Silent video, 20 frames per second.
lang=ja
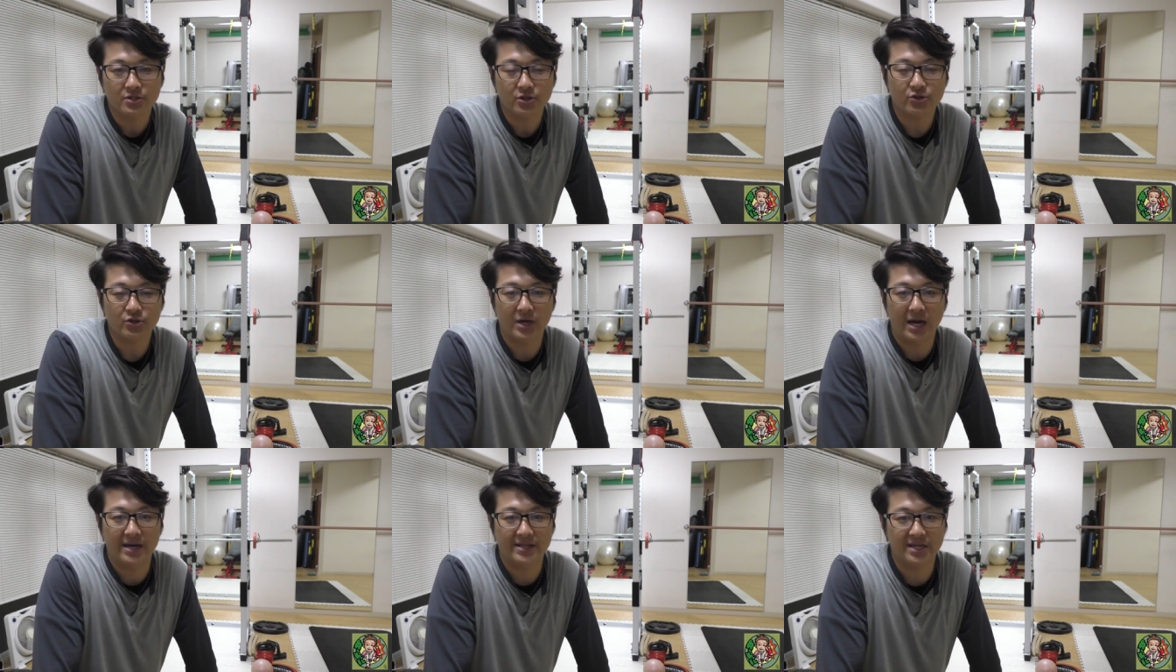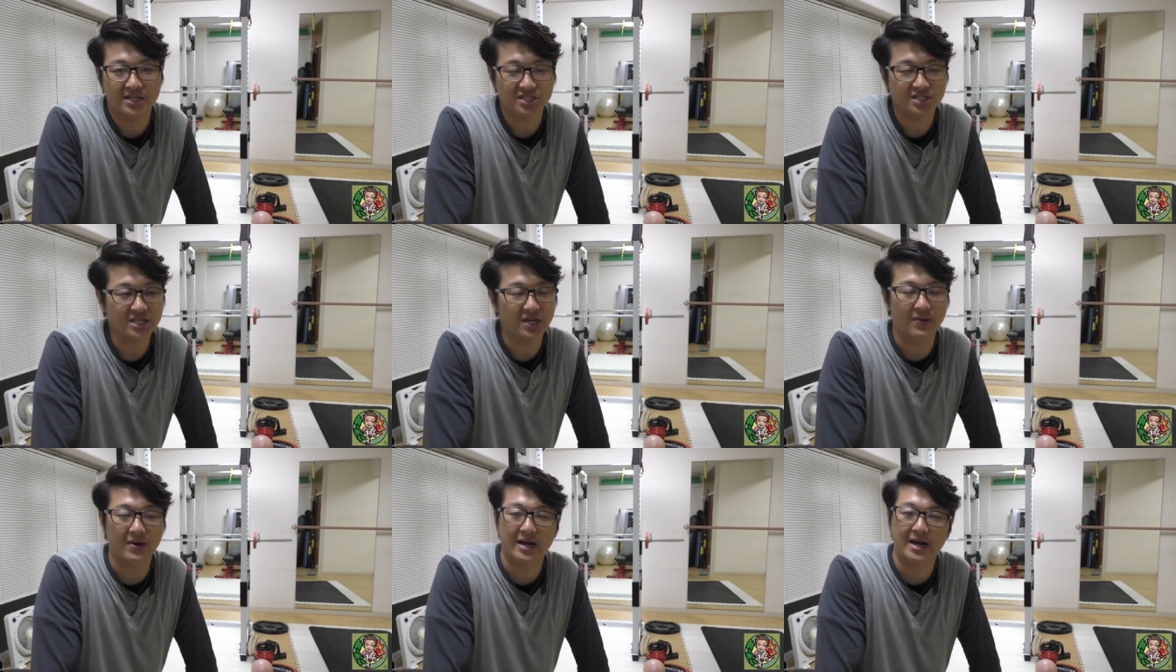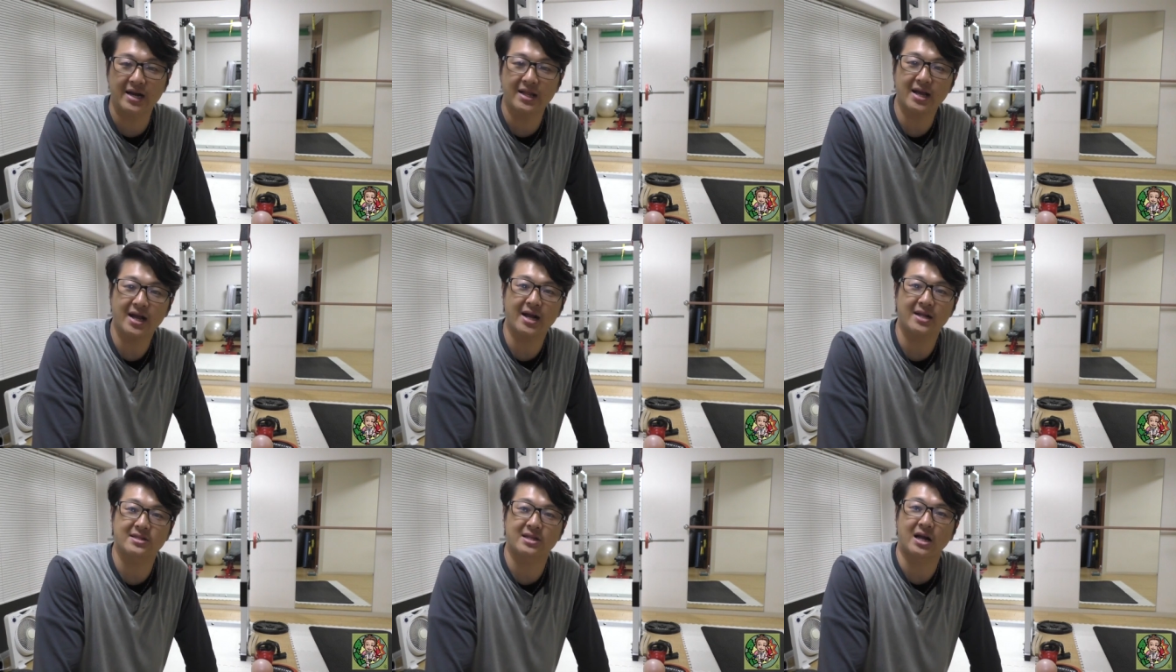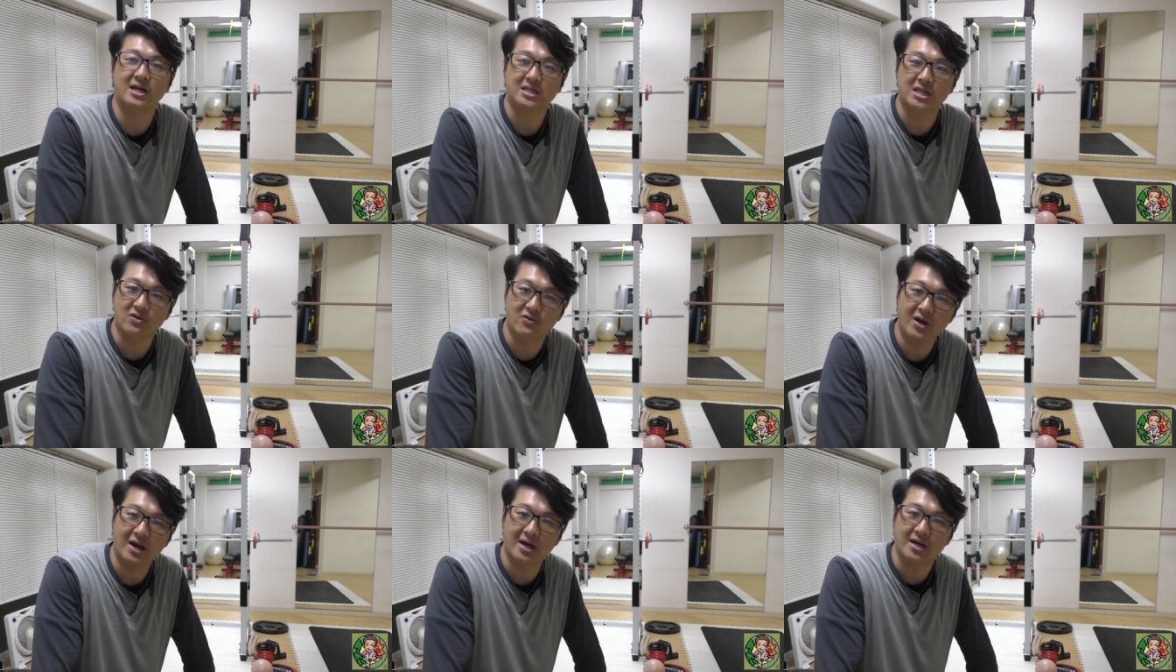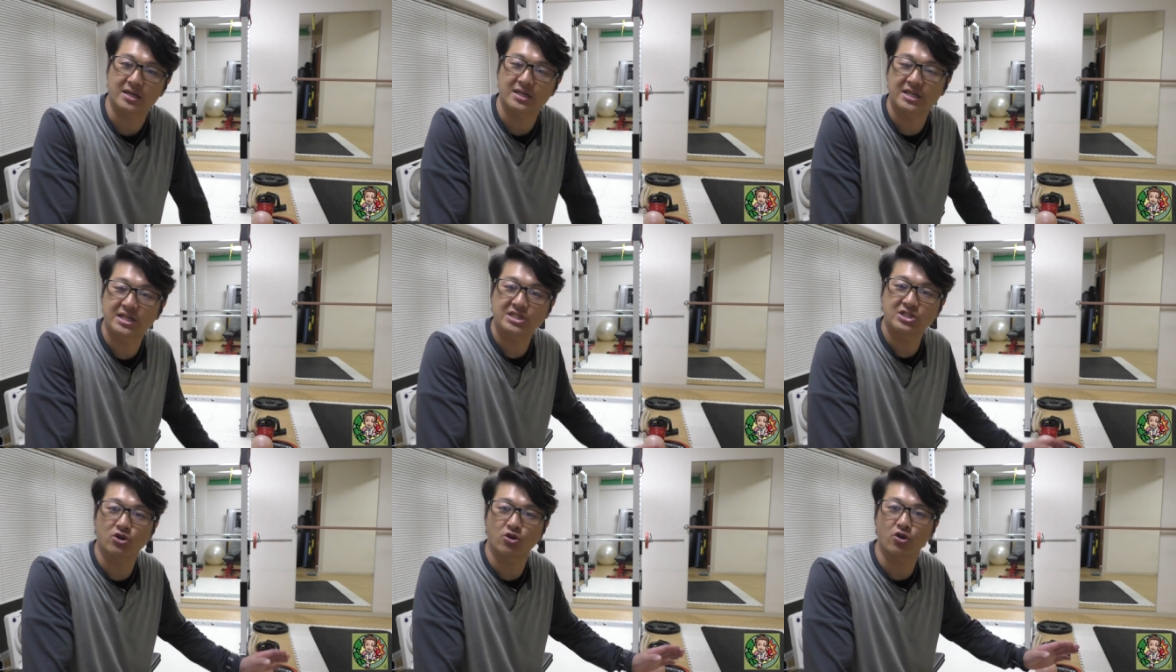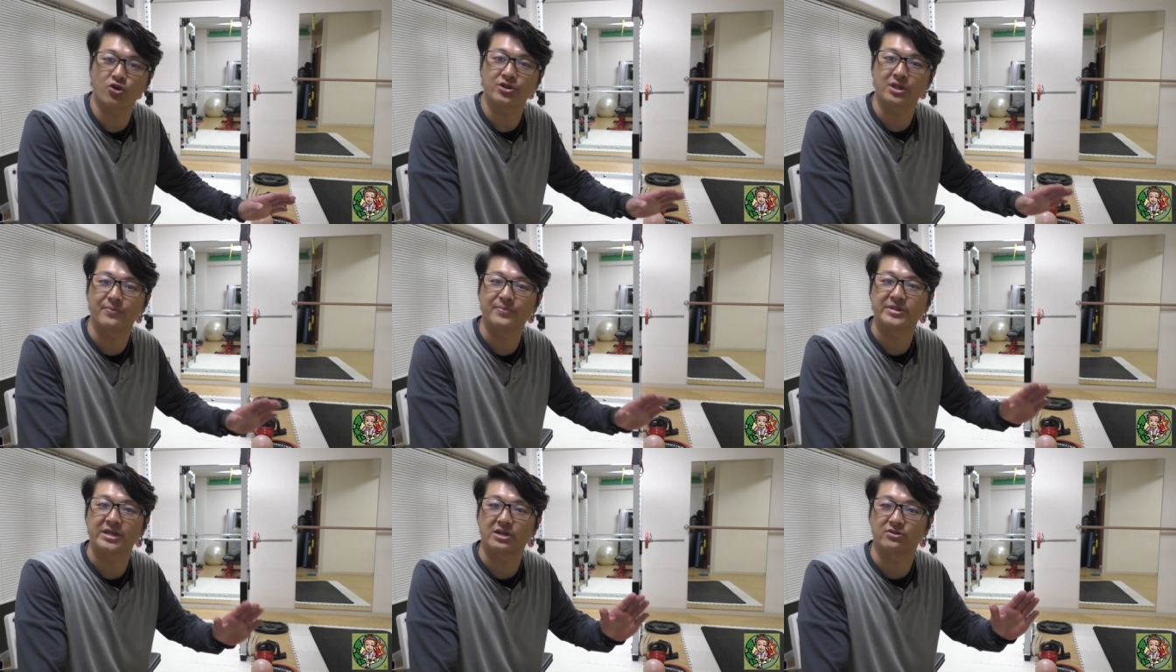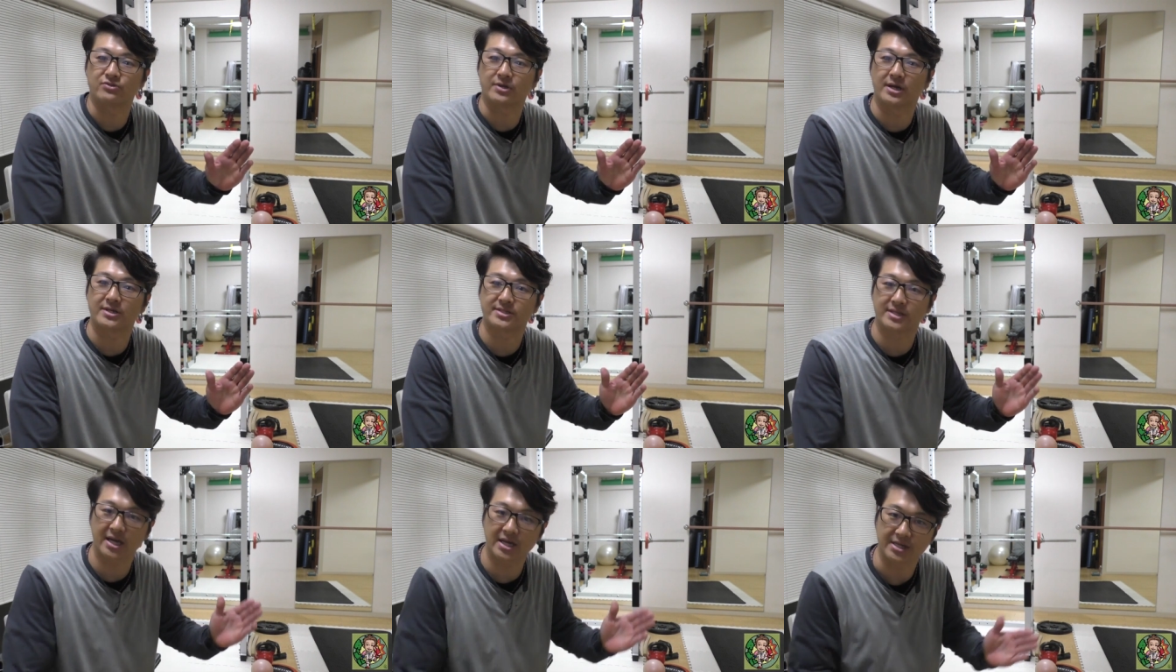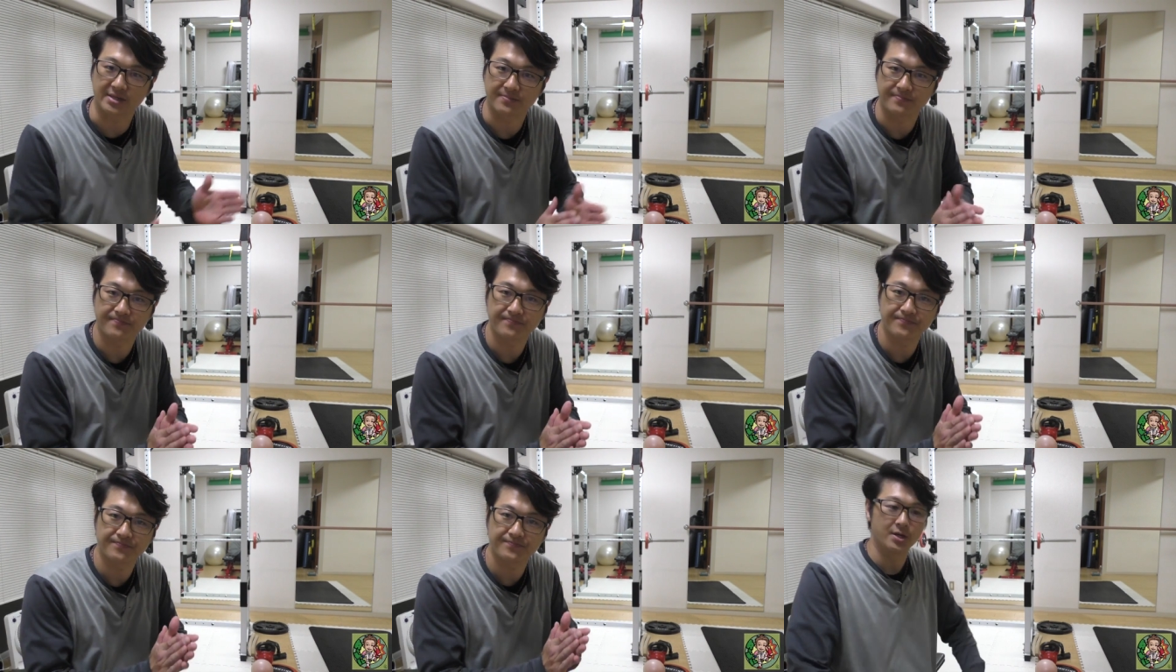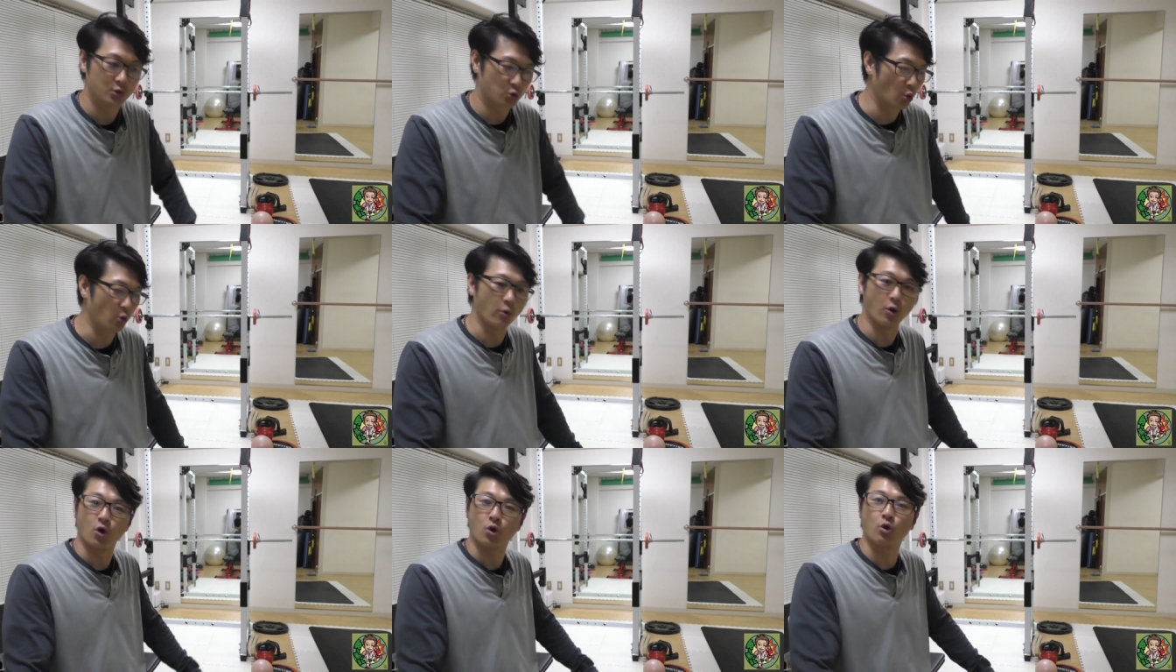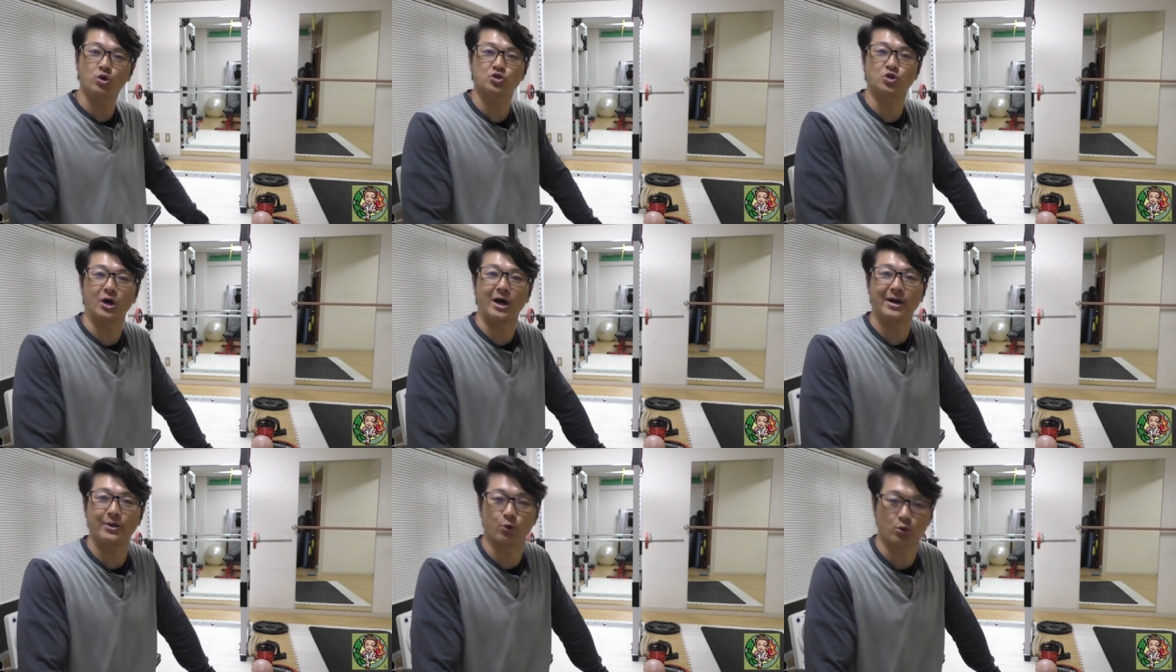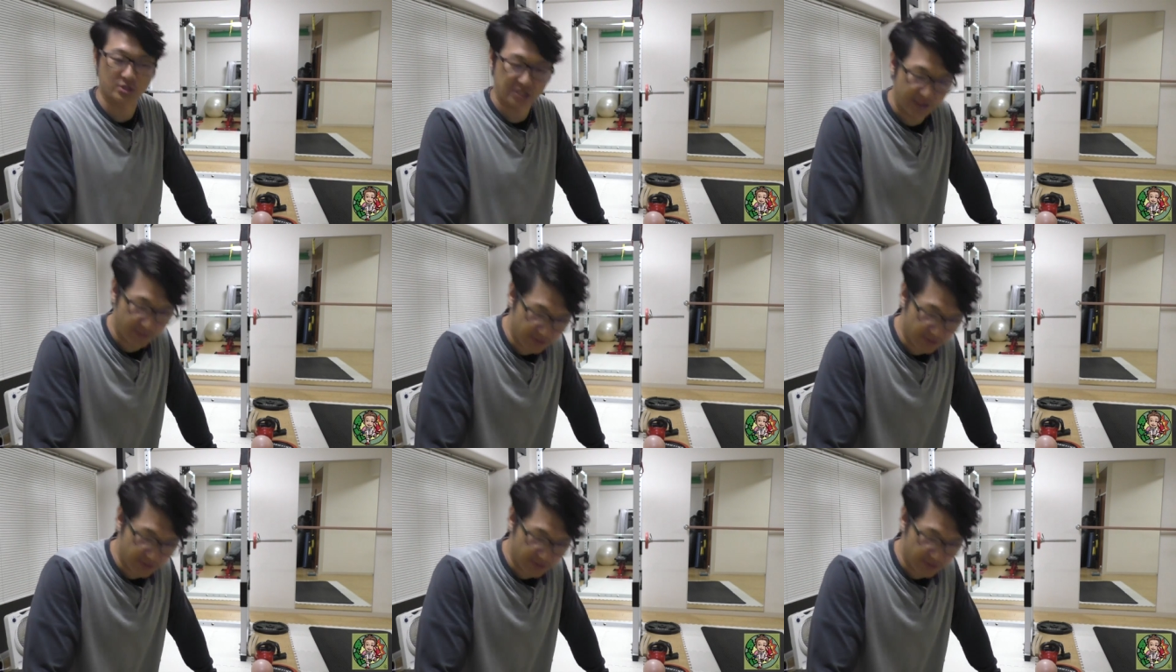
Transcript: ちょっと話がわからなかった方は、記事を読んでみてください。今日もご視聴ありがとうござ